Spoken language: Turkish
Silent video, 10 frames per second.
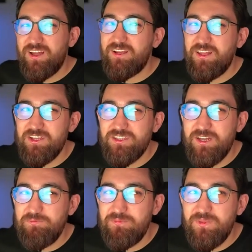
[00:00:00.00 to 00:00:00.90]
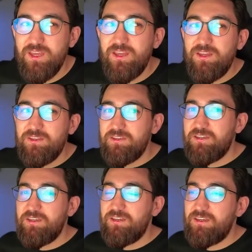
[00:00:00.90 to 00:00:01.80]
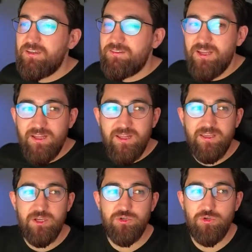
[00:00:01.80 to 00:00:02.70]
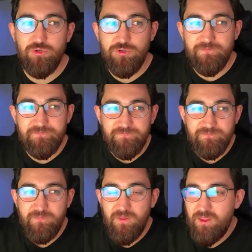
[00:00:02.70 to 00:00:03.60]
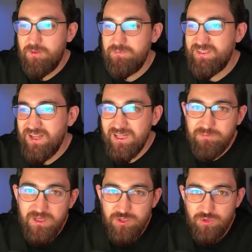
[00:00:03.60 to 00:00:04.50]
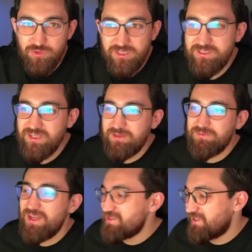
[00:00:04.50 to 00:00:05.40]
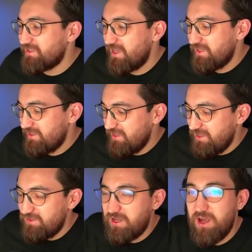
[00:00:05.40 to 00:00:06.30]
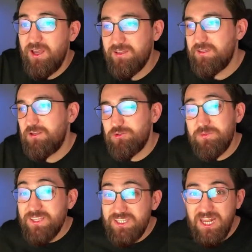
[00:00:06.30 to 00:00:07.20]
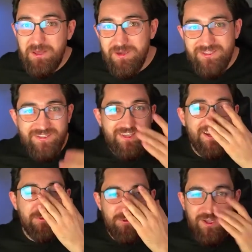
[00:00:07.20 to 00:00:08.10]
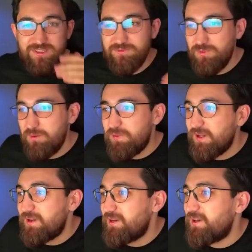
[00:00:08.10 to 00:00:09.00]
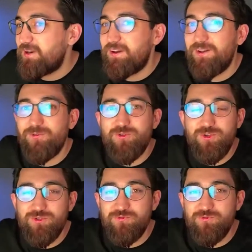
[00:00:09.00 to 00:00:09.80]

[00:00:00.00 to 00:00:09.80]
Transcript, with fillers: arkadaşlar e, ne kadar yaşıyordu? Bir saat mi yaşıyordu? İki saat mi? yazıkla Yani hayata geliyorsun bir de kelebeksin yani. Güzelsin böyle pırrrr, uçuyorsun